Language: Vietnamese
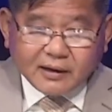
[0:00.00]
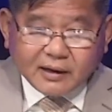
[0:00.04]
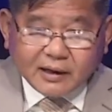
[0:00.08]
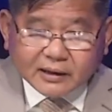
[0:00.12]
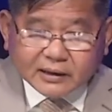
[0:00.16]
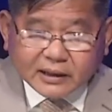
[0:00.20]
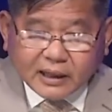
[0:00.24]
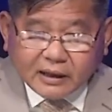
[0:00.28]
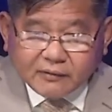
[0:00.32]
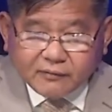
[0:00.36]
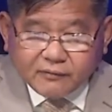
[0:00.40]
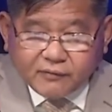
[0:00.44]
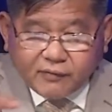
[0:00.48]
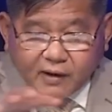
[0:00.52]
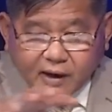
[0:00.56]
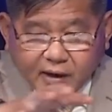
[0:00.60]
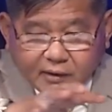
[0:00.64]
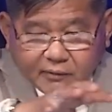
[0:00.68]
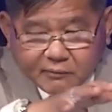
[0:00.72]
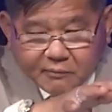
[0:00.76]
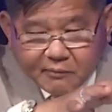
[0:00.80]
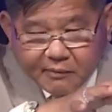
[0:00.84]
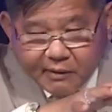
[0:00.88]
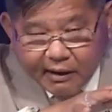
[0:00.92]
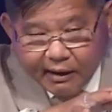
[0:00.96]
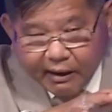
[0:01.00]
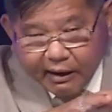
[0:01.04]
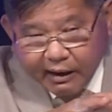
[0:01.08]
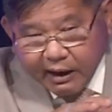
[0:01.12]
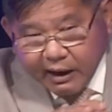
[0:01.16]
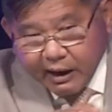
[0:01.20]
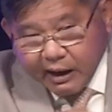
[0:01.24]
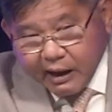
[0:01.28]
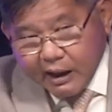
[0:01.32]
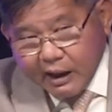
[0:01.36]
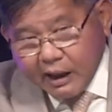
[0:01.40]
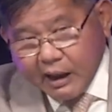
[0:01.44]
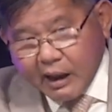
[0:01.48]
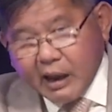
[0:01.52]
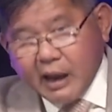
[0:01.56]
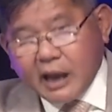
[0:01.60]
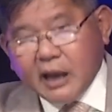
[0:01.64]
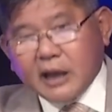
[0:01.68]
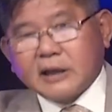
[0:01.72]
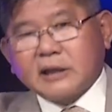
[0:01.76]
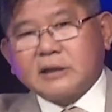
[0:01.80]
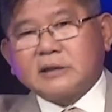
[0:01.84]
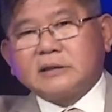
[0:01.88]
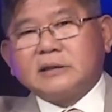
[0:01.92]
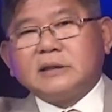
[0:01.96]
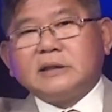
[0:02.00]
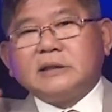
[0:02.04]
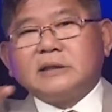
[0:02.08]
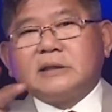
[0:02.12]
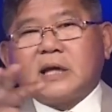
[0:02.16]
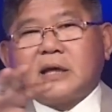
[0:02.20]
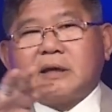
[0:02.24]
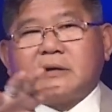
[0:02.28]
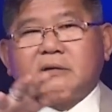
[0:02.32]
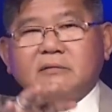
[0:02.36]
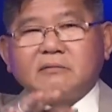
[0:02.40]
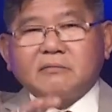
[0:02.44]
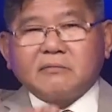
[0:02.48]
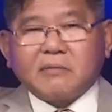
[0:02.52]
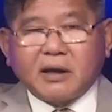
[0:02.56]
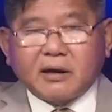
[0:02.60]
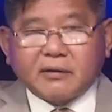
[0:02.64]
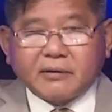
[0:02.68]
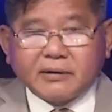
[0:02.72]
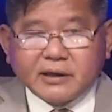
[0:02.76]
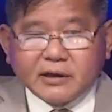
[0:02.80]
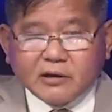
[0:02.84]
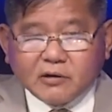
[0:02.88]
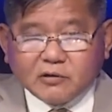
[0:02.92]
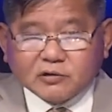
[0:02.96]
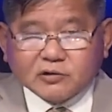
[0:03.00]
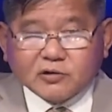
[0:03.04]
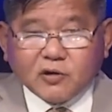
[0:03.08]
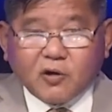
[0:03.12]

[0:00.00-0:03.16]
cái thành phần mà di dân mà thiểu